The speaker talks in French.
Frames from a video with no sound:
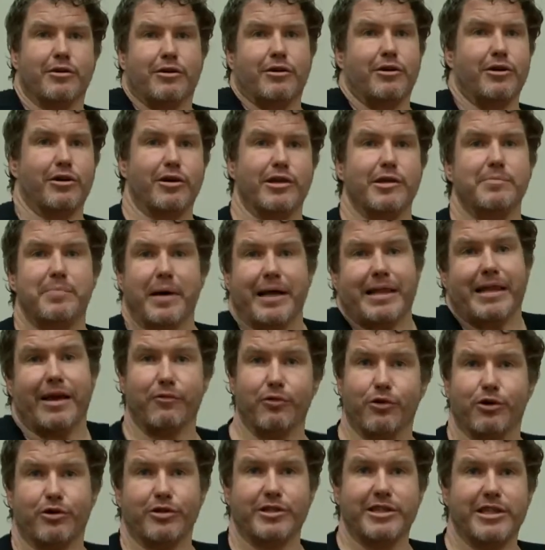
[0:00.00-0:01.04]
euh, hyper
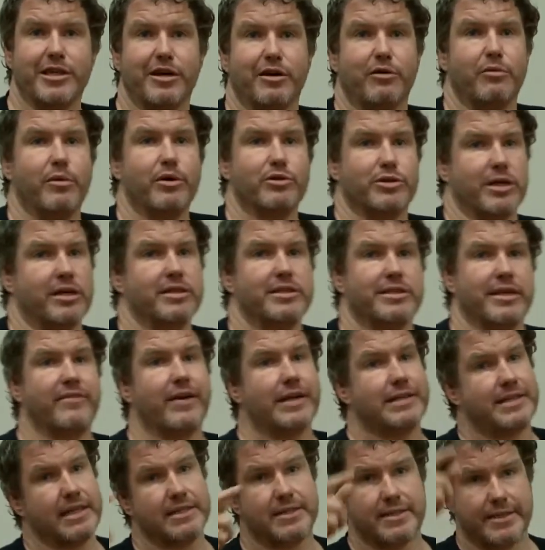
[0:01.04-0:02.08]
nerveux, on dit oh, ça, il va
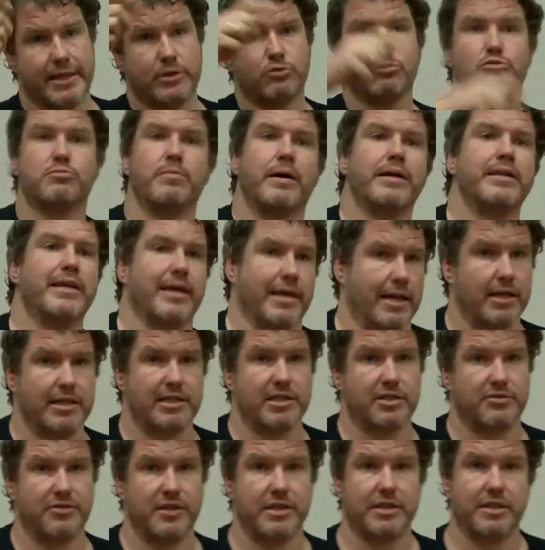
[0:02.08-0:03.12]
le tester de toute manière. La
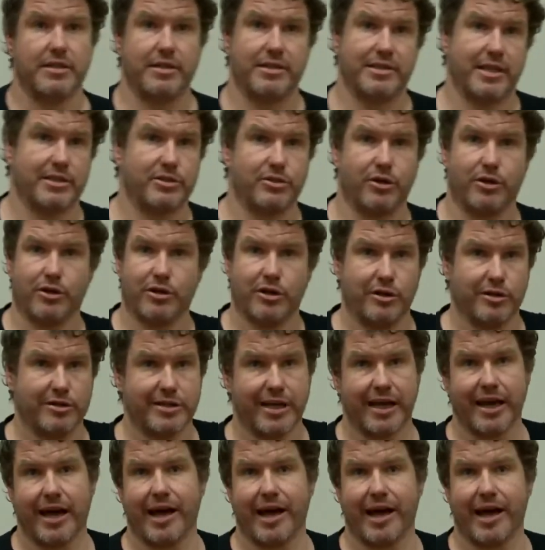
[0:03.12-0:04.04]
liste vide, ça sort euh, très